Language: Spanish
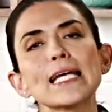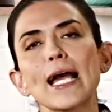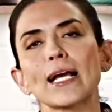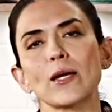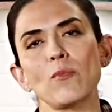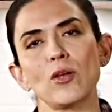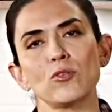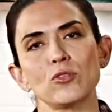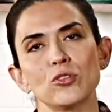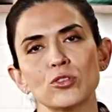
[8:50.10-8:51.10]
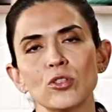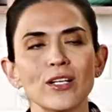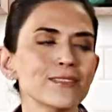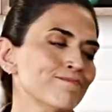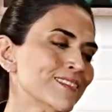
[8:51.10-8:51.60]
ya ha quemado los
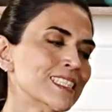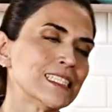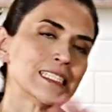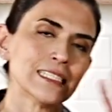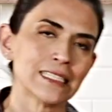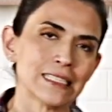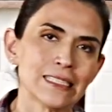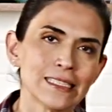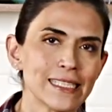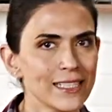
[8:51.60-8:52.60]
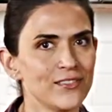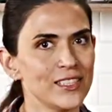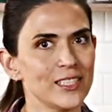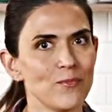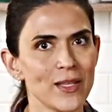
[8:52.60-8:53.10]
roles, ya
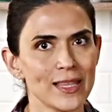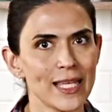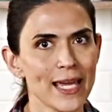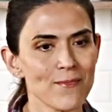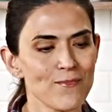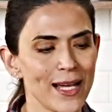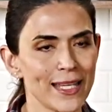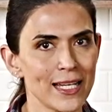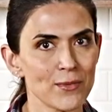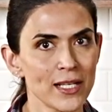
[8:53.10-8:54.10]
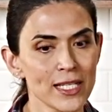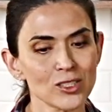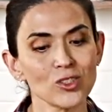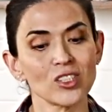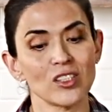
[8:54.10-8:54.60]
difícilmente va a quedar bien
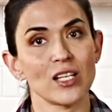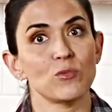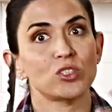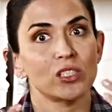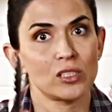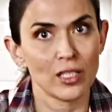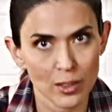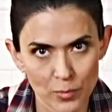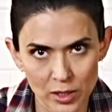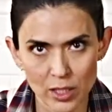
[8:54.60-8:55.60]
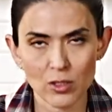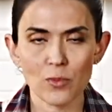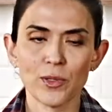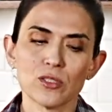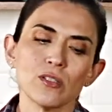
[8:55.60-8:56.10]
esto y tendríamos que estar repitiendo la
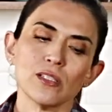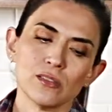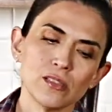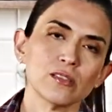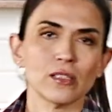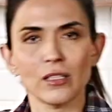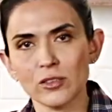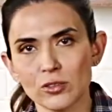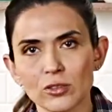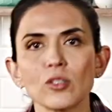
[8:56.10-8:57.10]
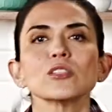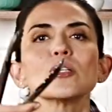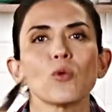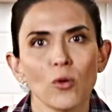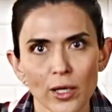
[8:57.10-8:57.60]
operación, es decir, sacar estos roles
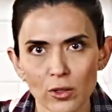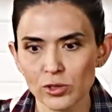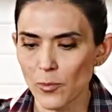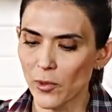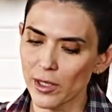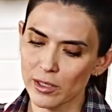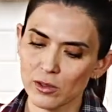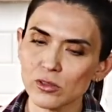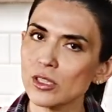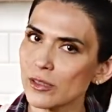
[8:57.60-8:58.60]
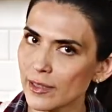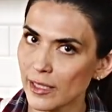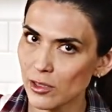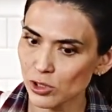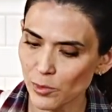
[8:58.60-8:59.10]
y volverlos a poner. Entonces, de
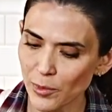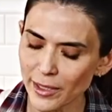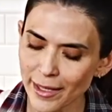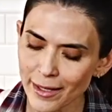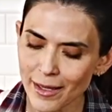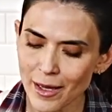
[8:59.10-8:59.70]
aquí no se me vayan,